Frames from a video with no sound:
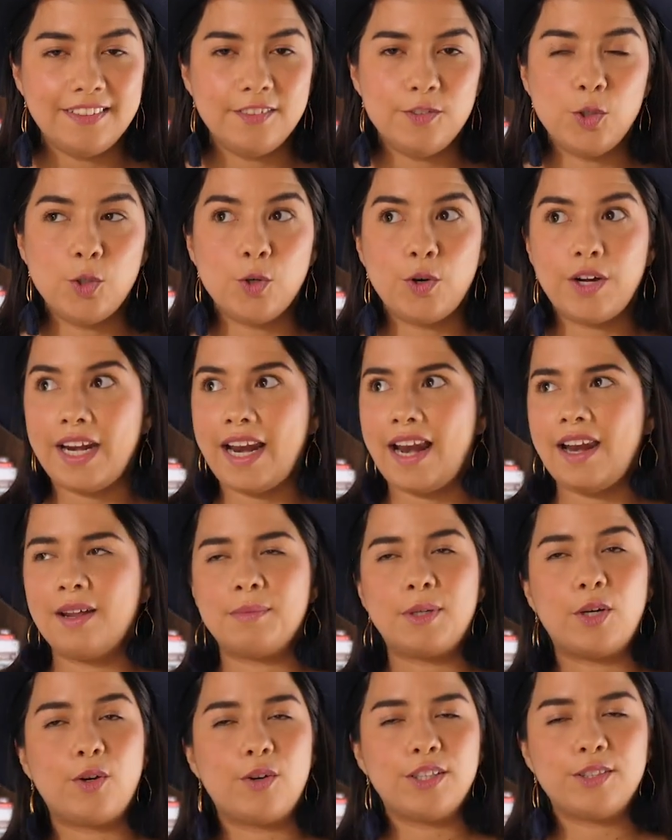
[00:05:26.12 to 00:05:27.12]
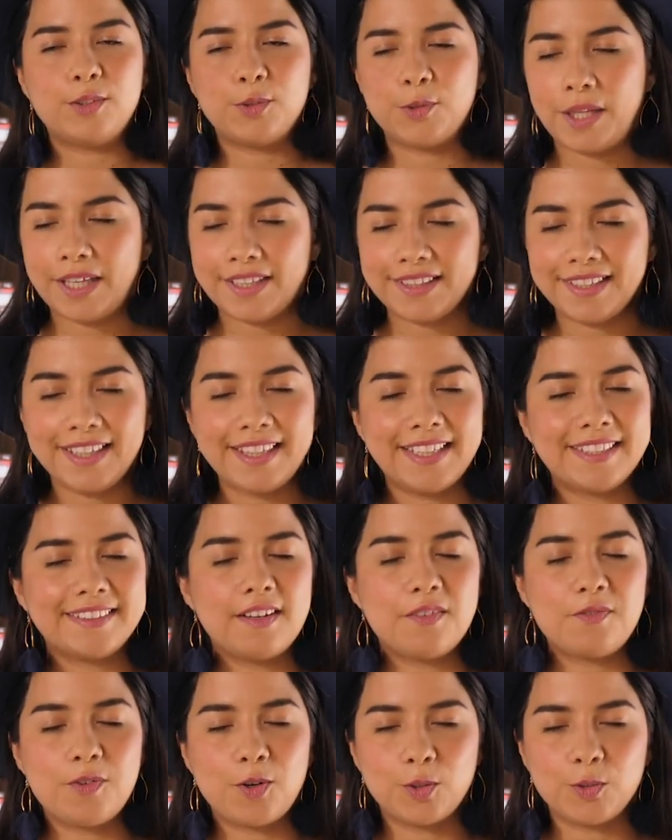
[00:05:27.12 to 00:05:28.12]
no era la mejor estudiante,
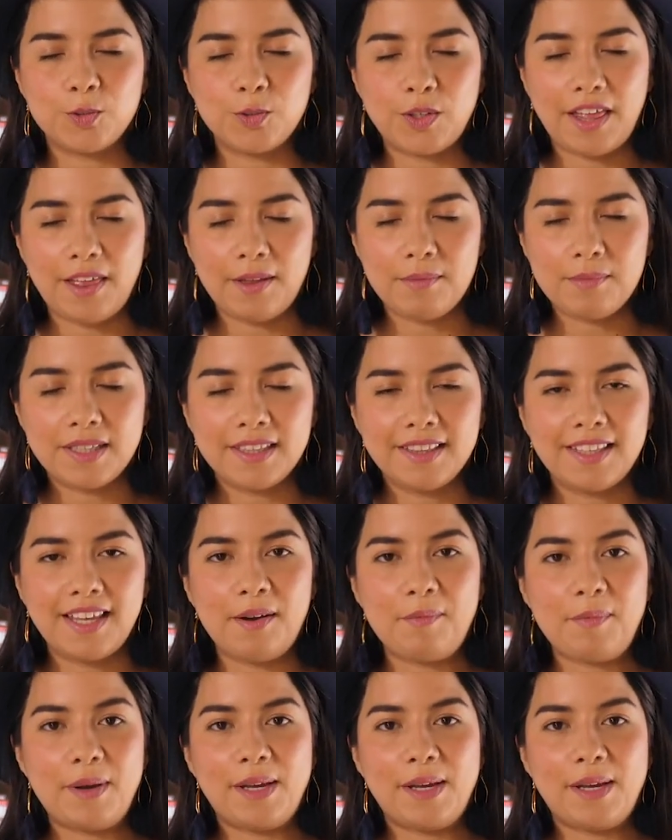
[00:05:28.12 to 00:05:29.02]
desafortunadamente.